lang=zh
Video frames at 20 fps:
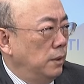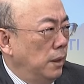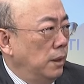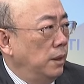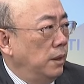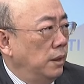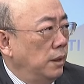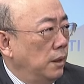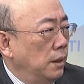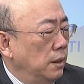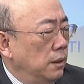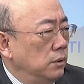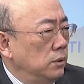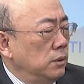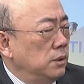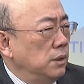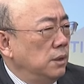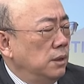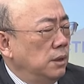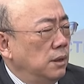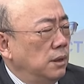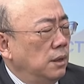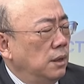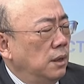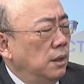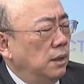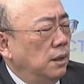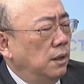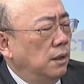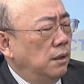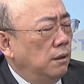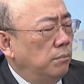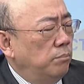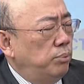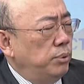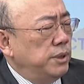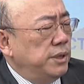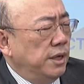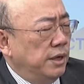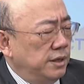嗯，不客气，
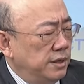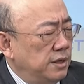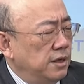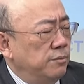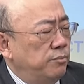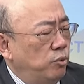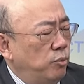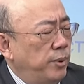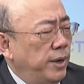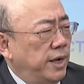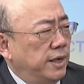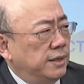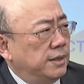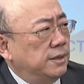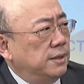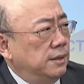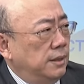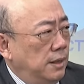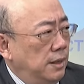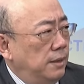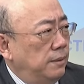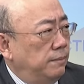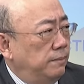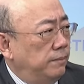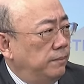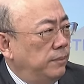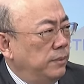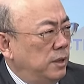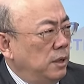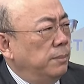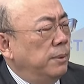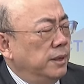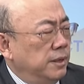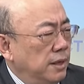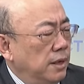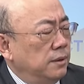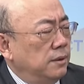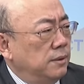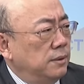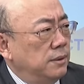不惹事不怕事啊，嗯，基本
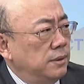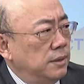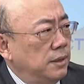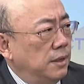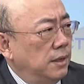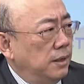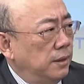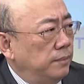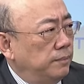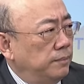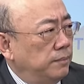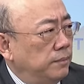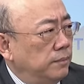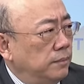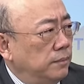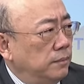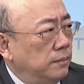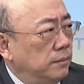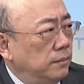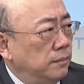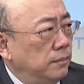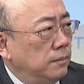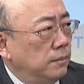上就是这样，对，不